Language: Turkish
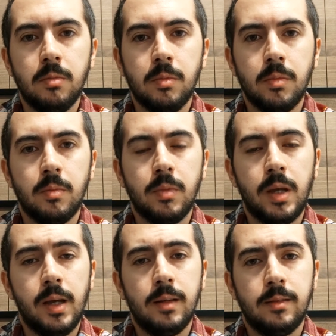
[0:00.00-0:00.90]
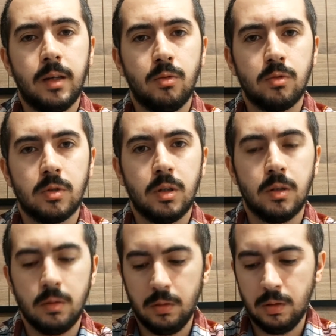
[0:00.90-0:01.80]
miyim diye
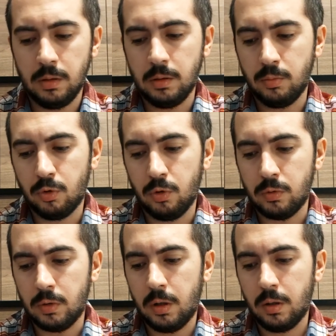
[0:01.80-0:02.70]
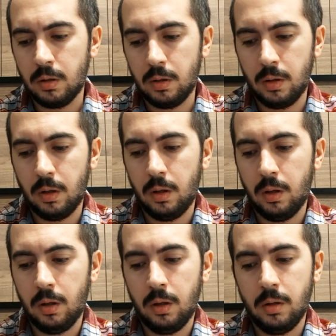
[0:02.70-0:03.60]
Teknosa e, bu konuda
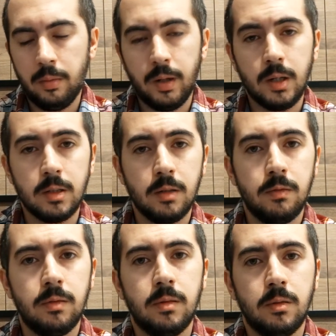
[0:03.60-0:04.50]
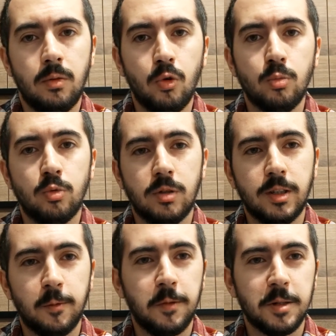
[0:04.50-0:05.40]
maalesef olumsuz
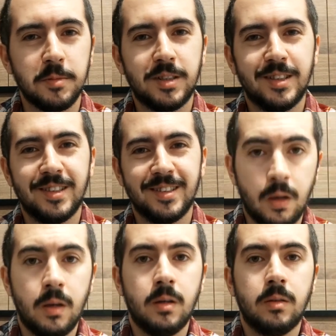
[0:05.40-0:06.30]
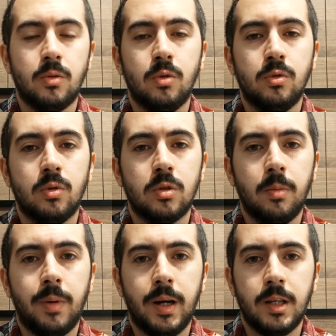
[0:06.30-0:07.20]
cevap vermiş. Son
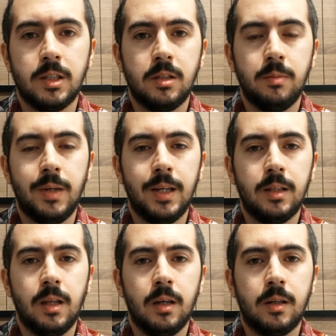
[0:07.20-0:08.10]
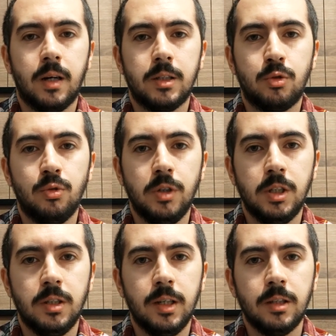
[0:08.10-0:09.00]
soruda paylaştığım linkten kaç gün
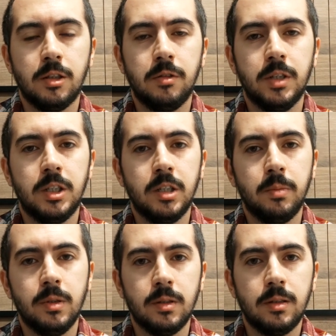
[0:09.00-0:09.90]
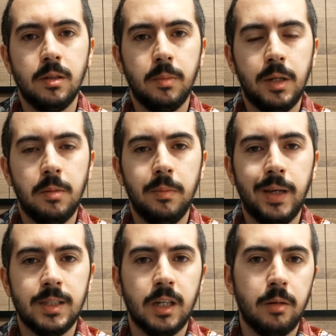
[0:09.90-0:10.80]
içinde alışveriş yapılırsa benim
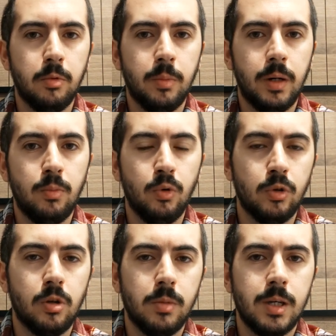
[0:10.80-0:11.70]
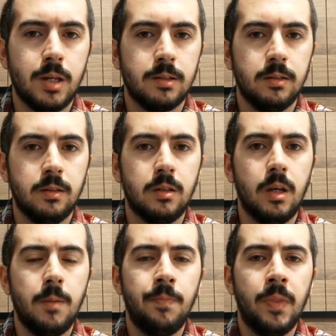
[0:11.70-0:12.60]
hesabıma bu ödeme yansır diye.